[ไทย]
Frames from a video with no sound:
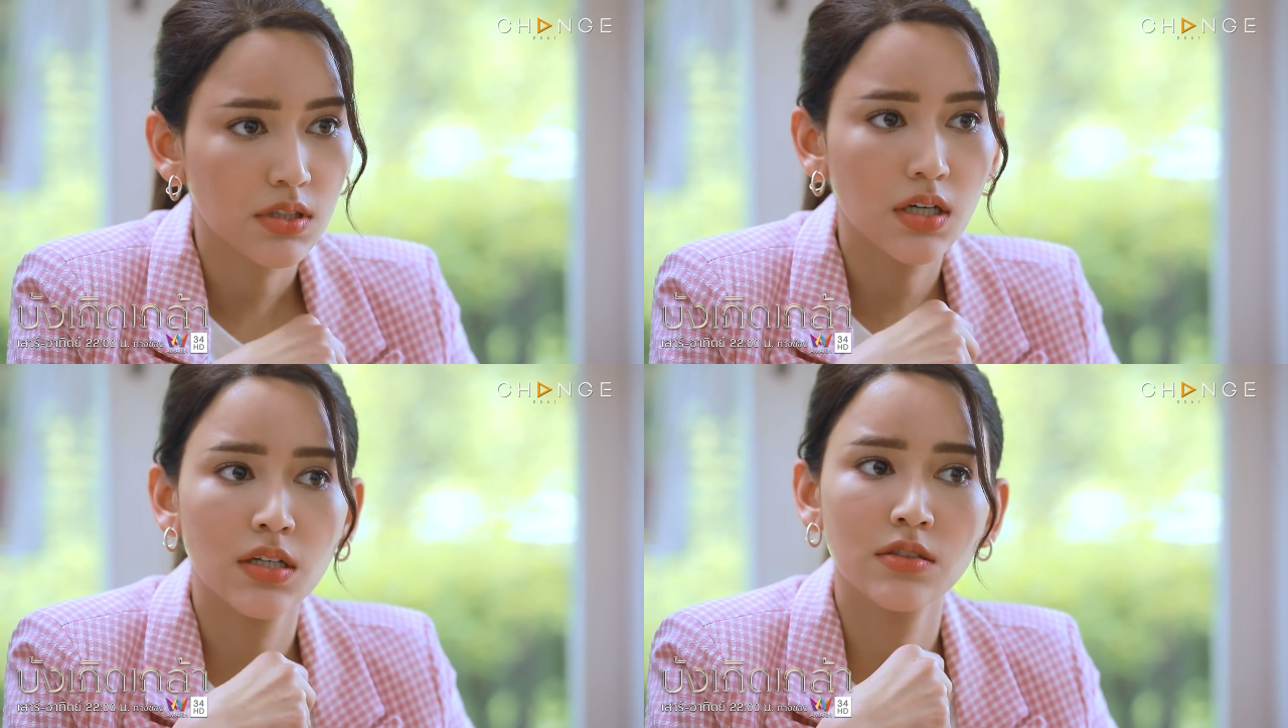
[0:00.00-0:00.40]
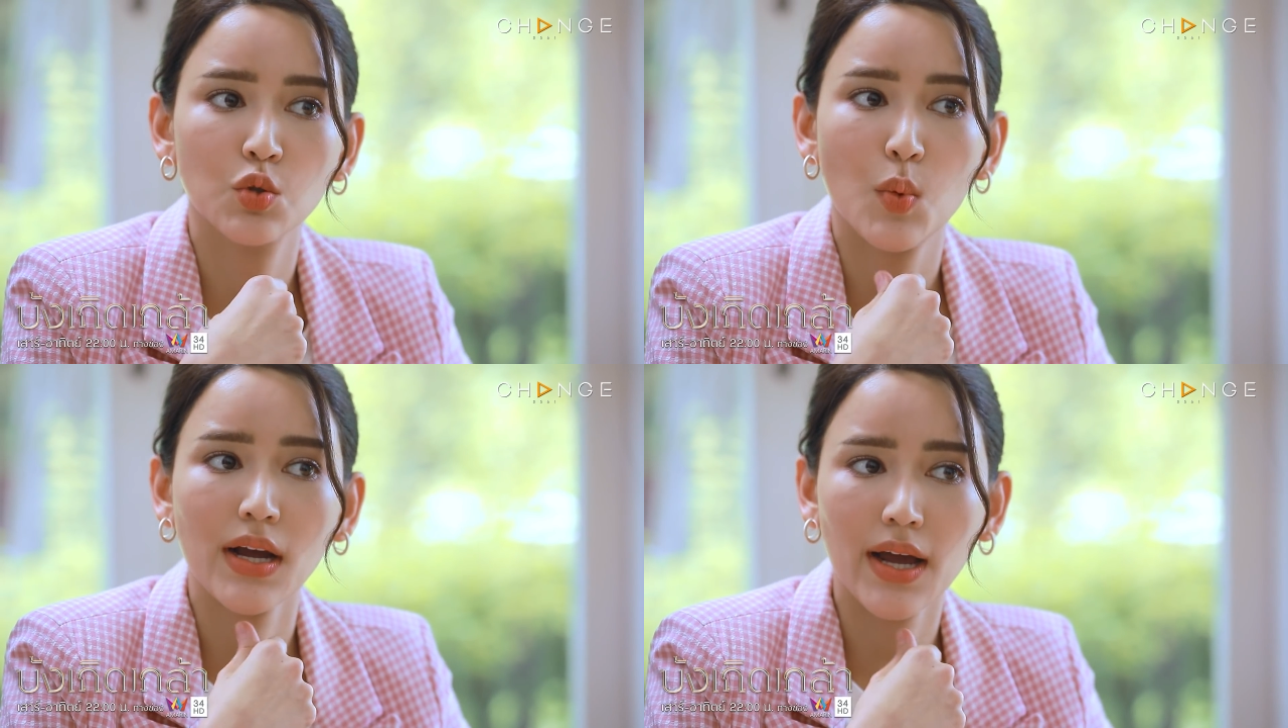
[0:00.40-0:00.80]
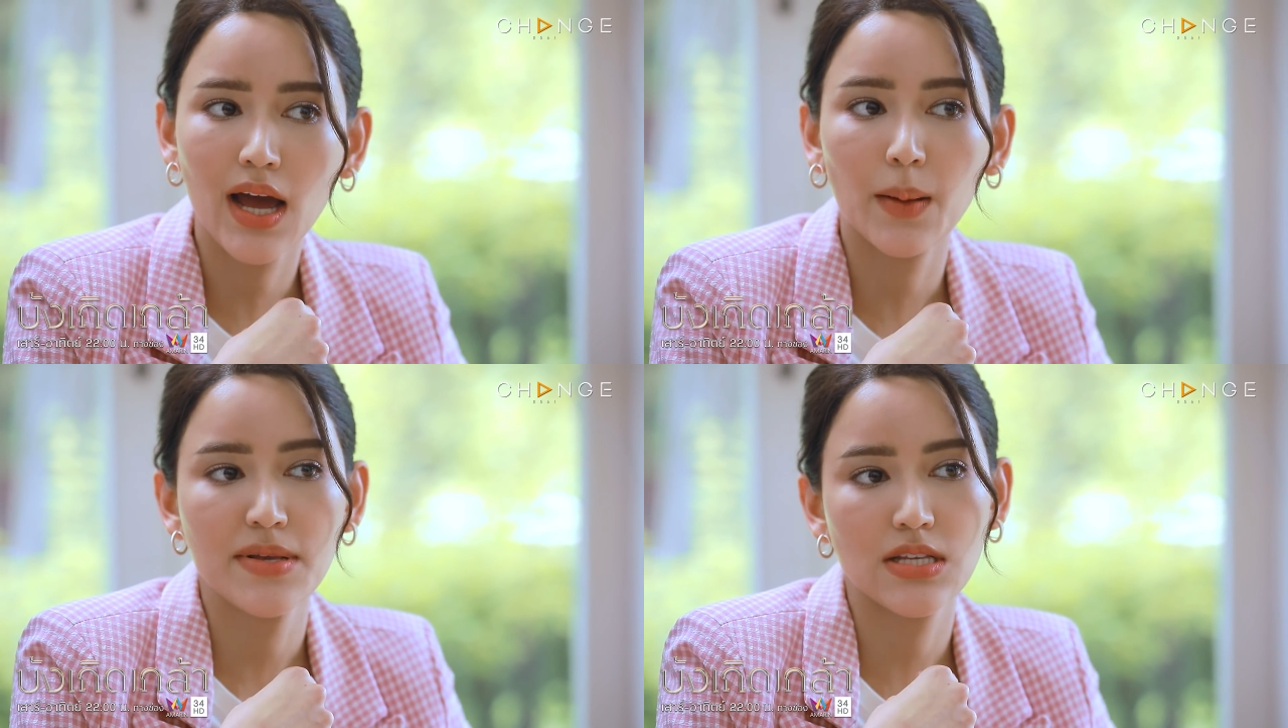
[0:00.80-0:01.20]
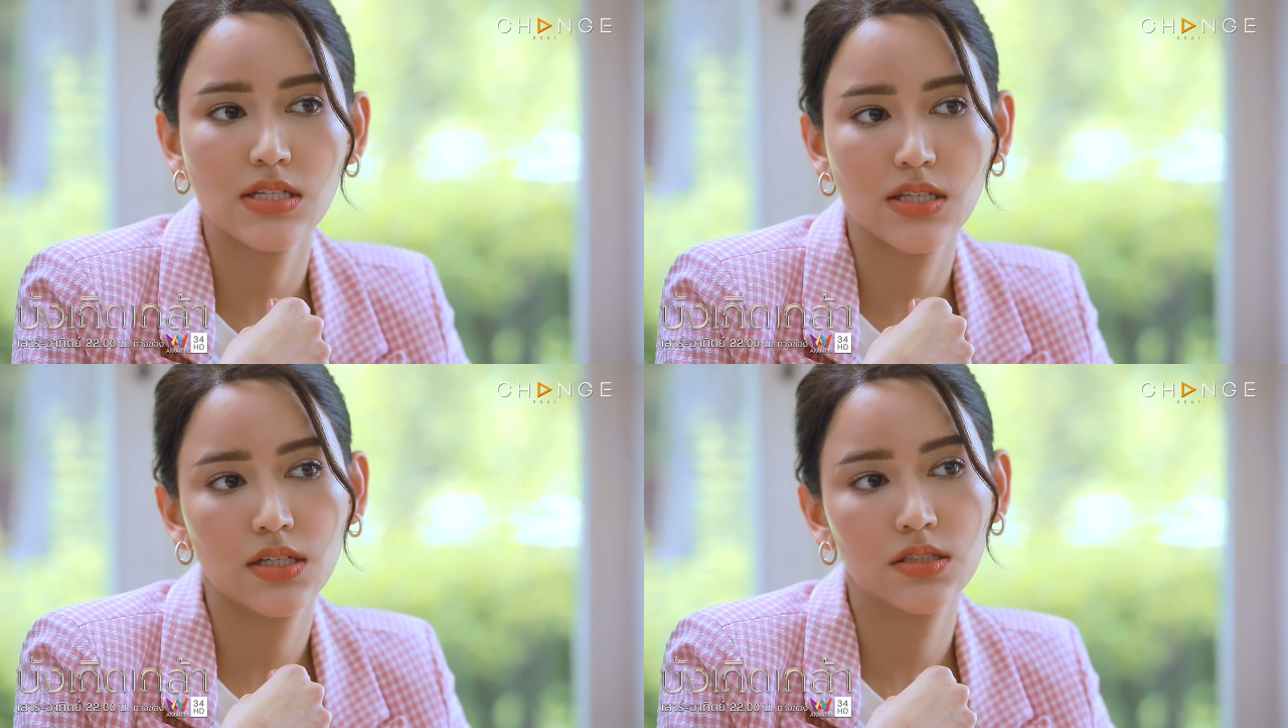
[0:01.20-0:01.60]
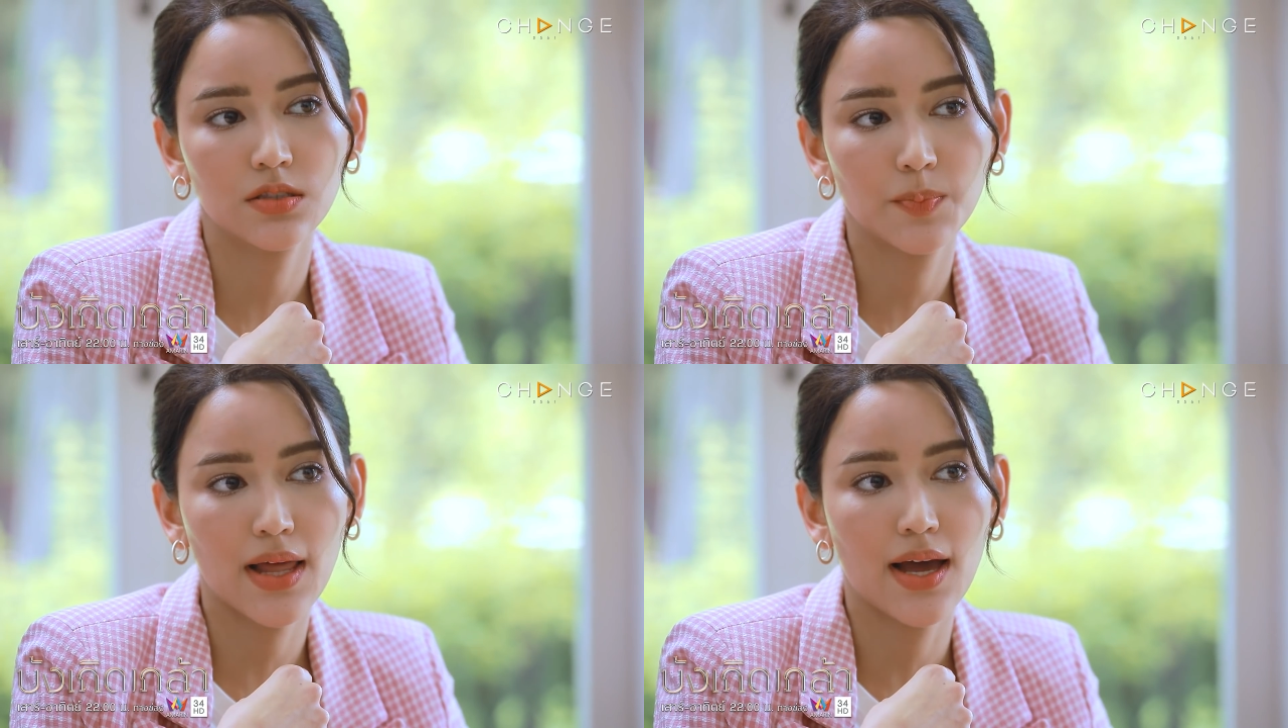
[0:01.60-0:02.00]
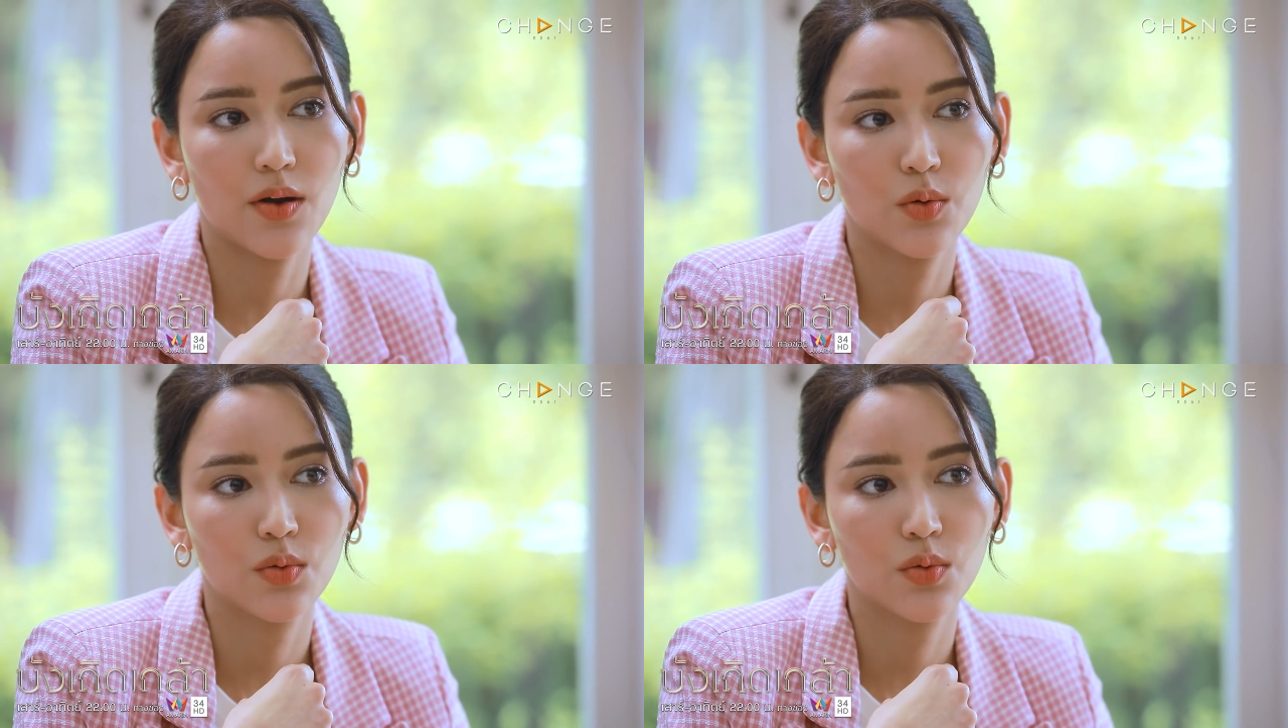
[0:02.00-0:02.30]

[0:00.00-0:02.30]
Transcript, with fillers: เกินหรือว่าขาดไปสักเซนหนึ่งหรือเปล่า